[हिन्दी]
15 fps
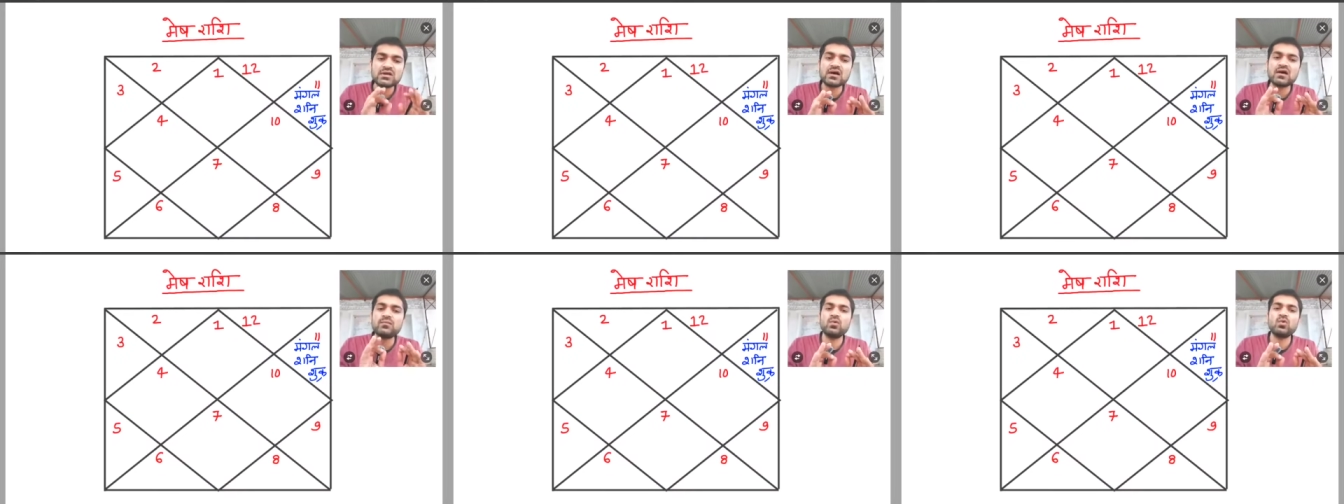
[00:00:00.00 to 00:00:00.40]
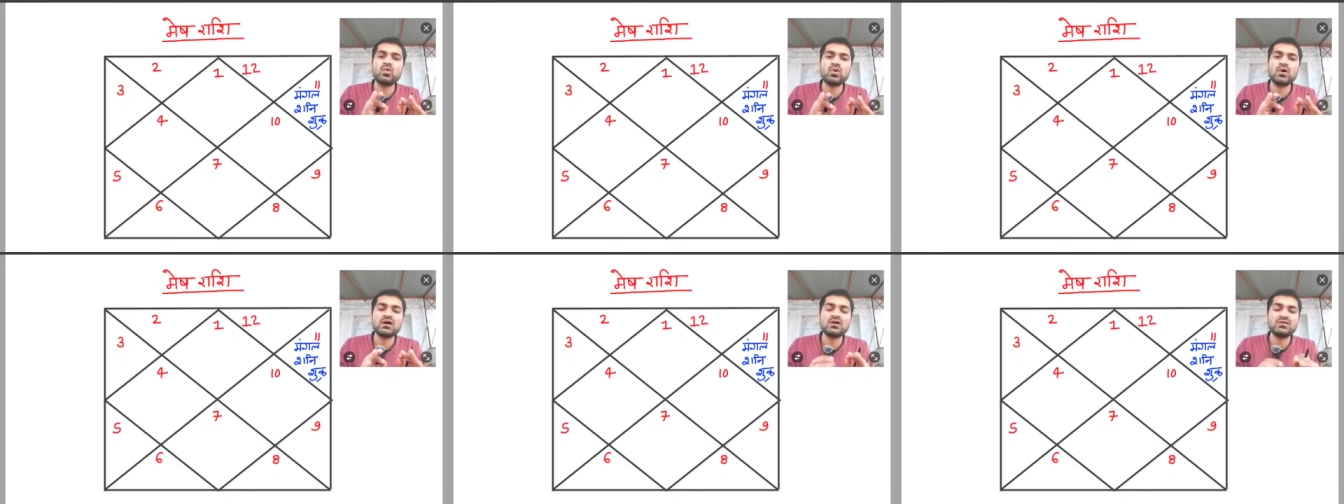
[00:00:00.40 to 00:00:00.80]
कम
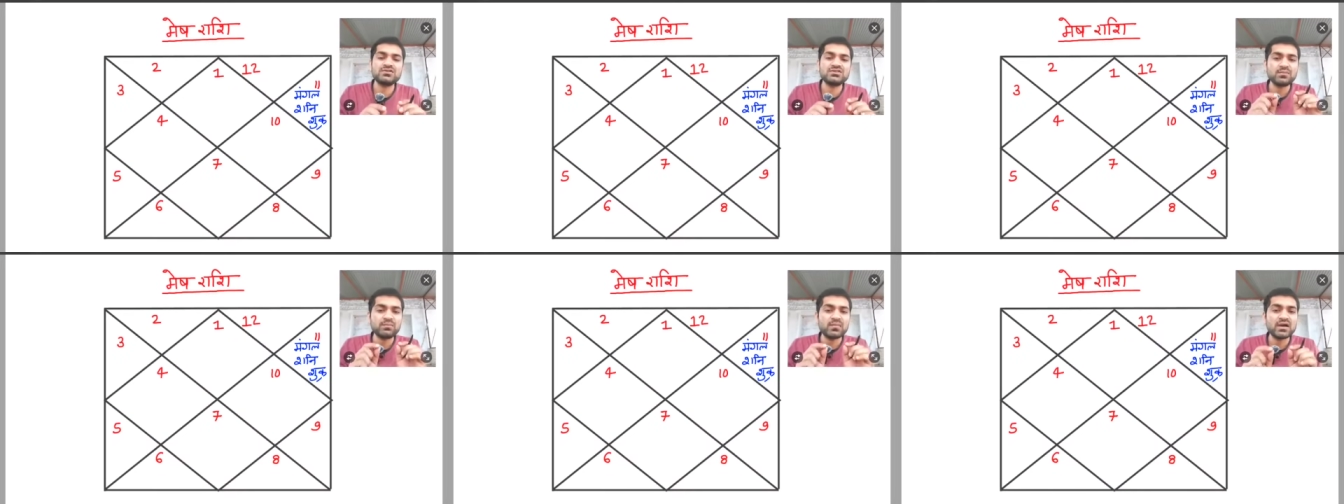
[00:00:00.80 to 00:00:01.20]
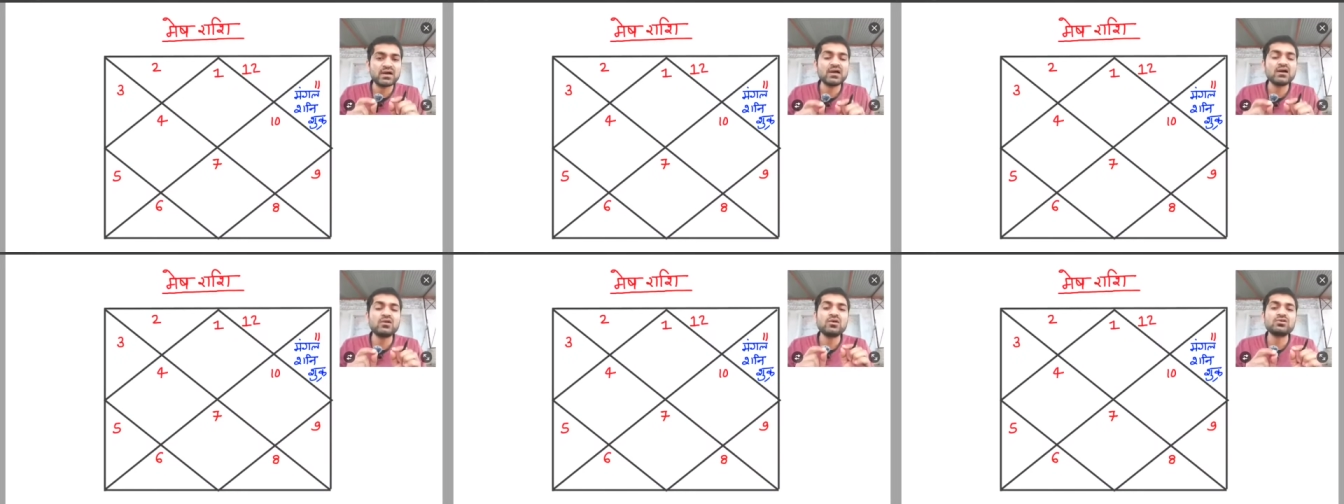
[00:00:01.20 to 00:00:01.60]
होगा जब
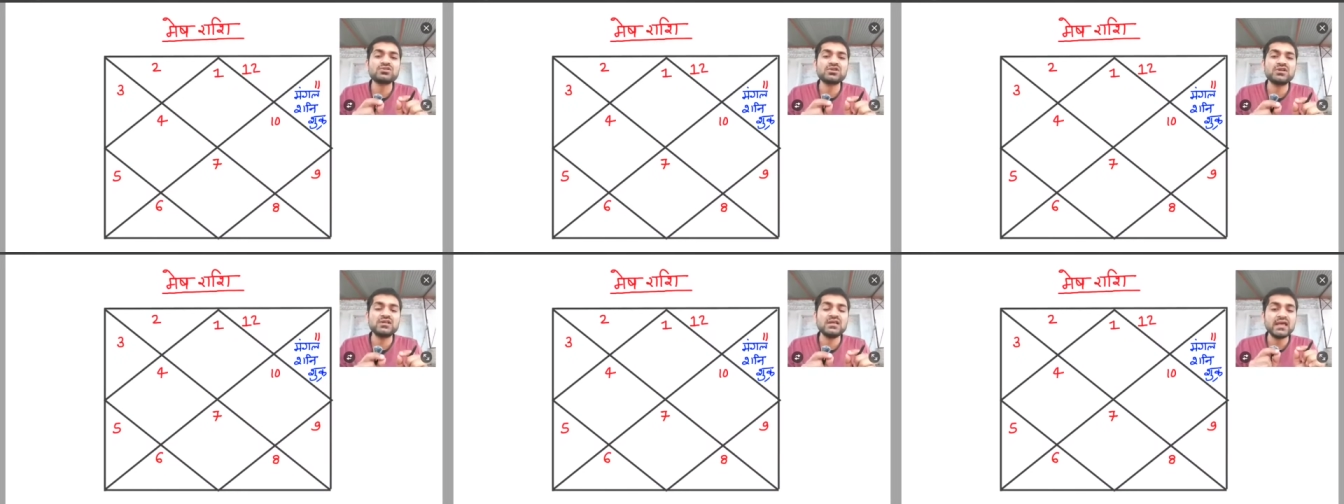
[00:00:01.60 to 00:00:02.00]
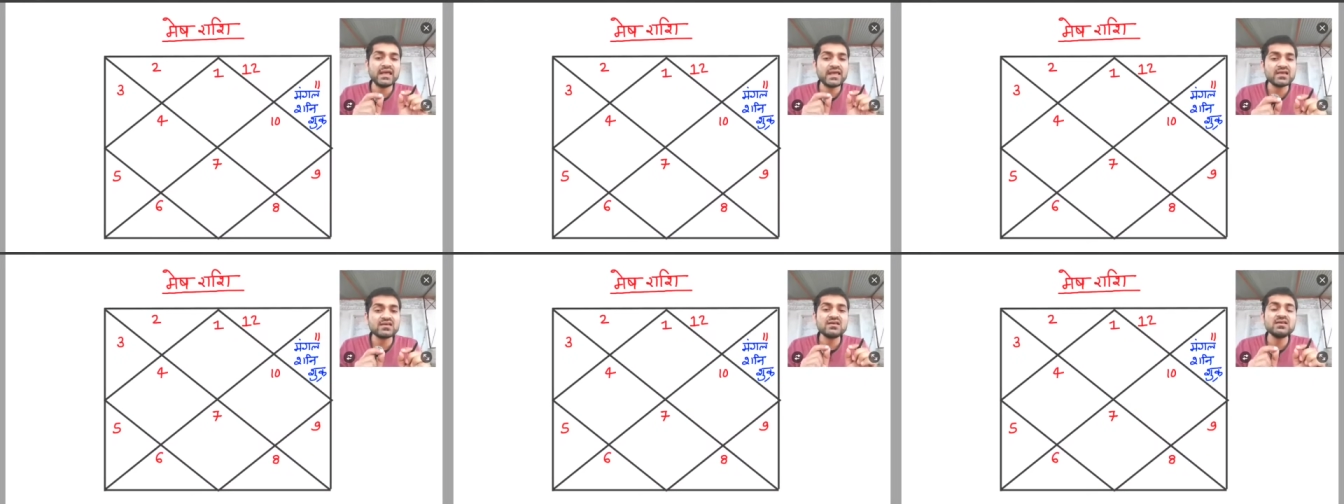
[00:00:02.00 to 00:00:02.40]
मंगल और शनि
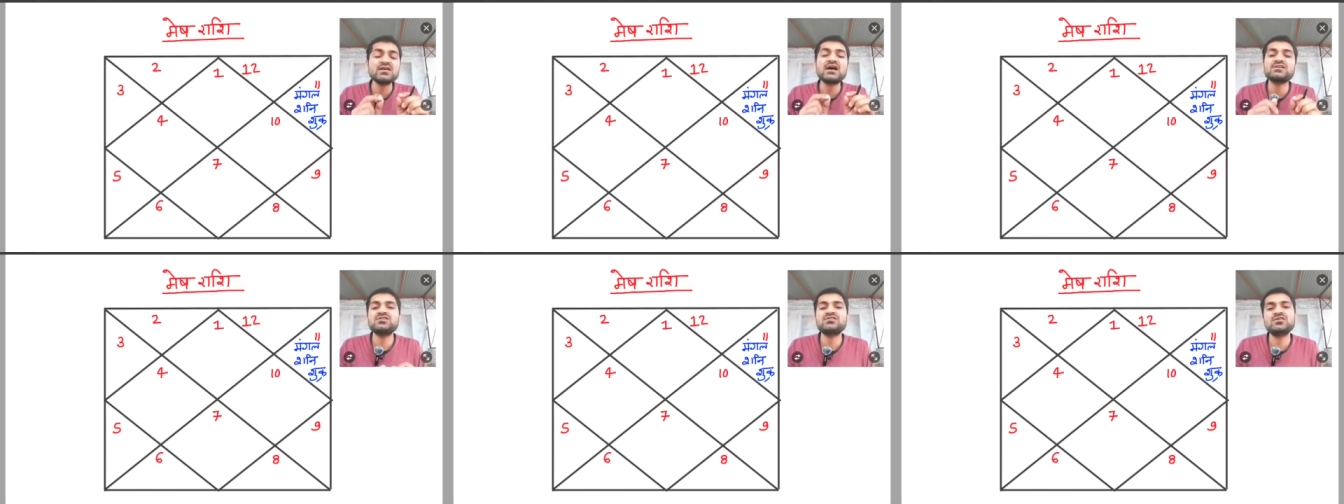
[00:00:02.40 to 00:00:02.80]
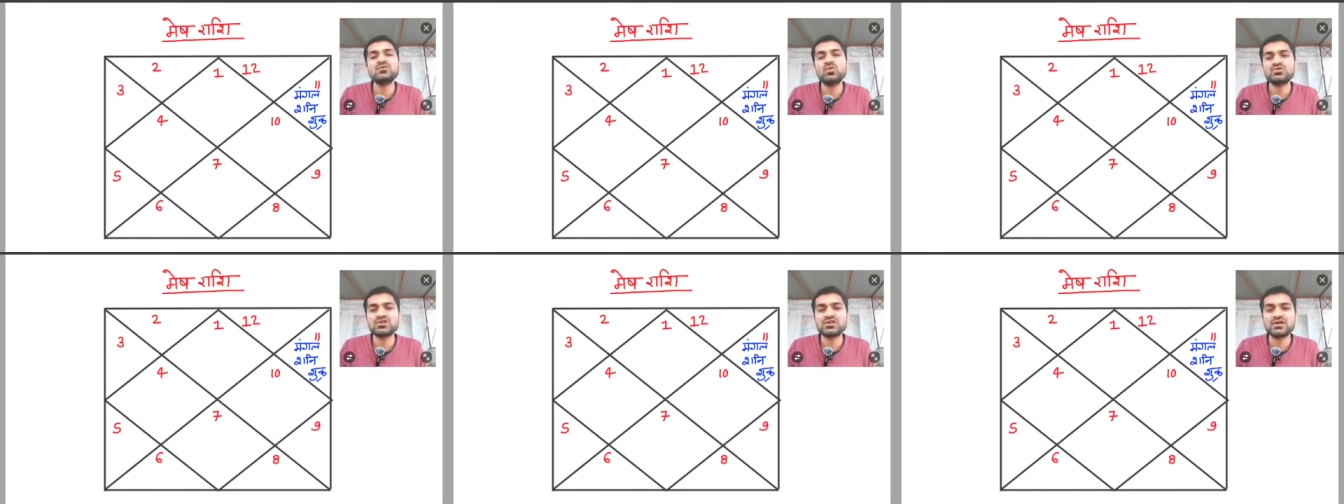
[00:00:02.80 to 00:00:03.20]
एक ही राशि से
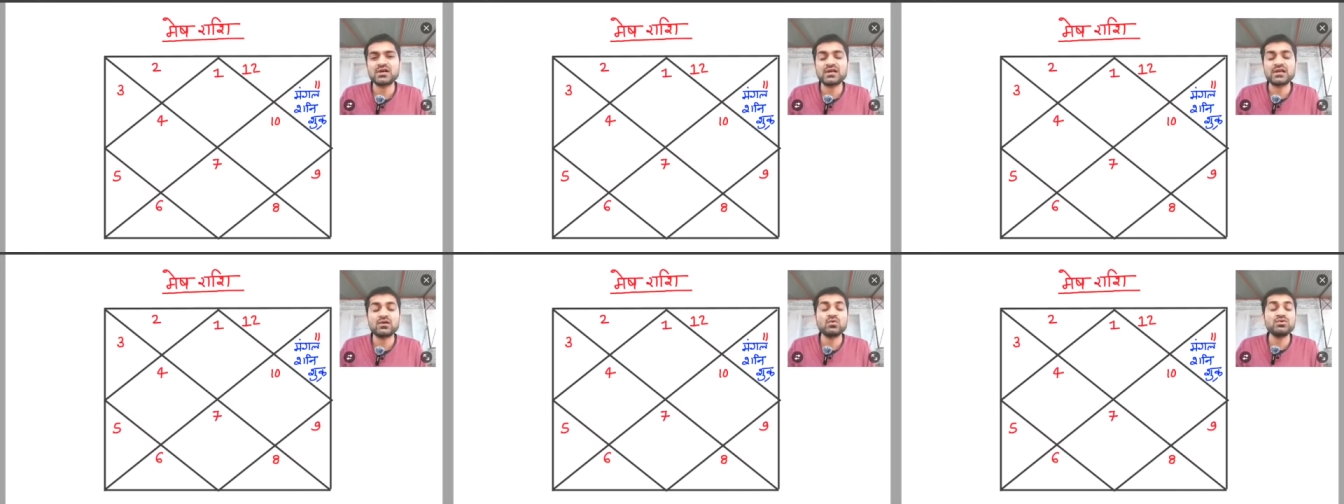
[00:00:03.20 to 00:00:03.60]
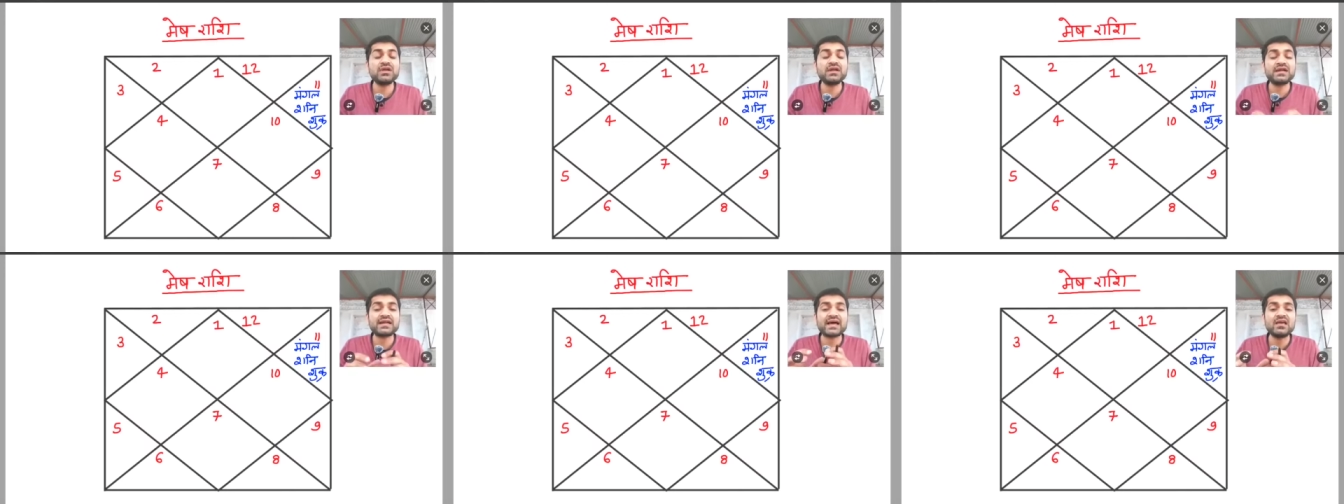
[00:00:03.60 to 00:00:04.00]
गोचर कर रहे हों
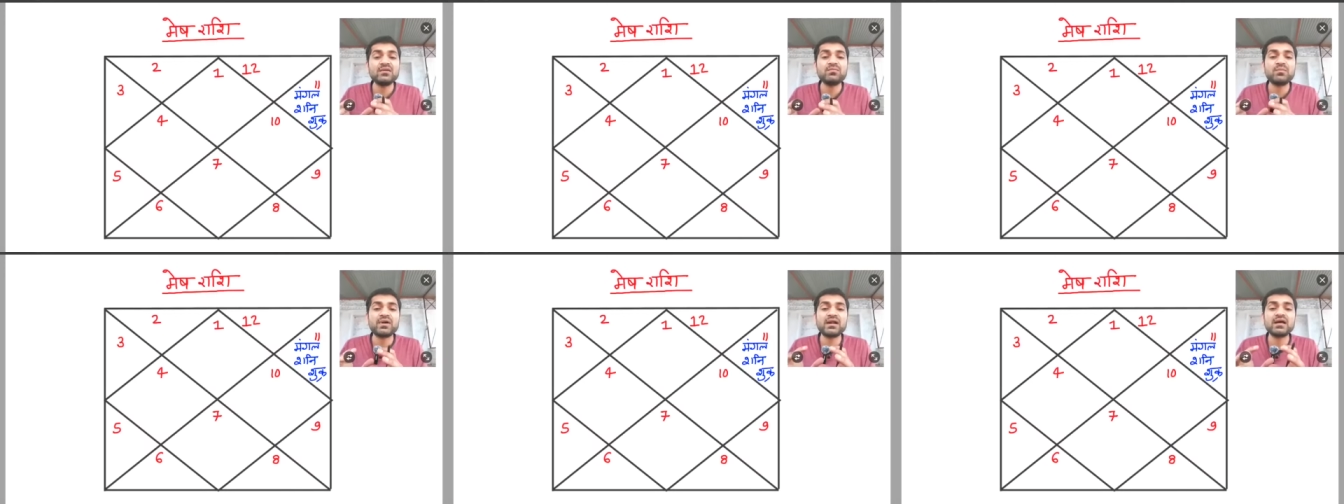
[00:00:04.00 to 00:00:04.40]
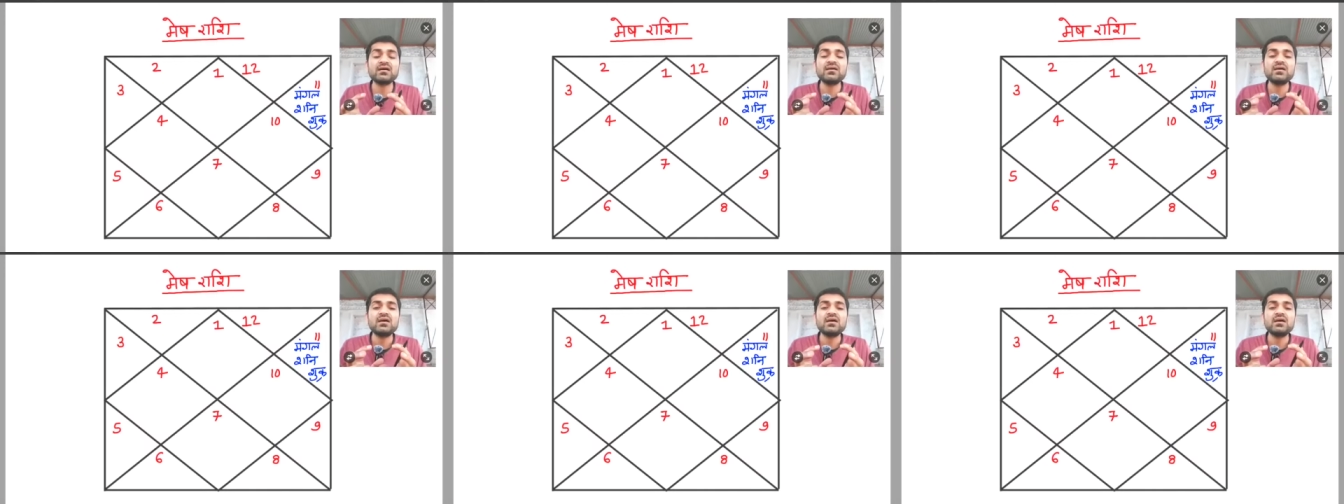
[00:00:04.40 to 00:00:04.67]
ये टाइम बड़ा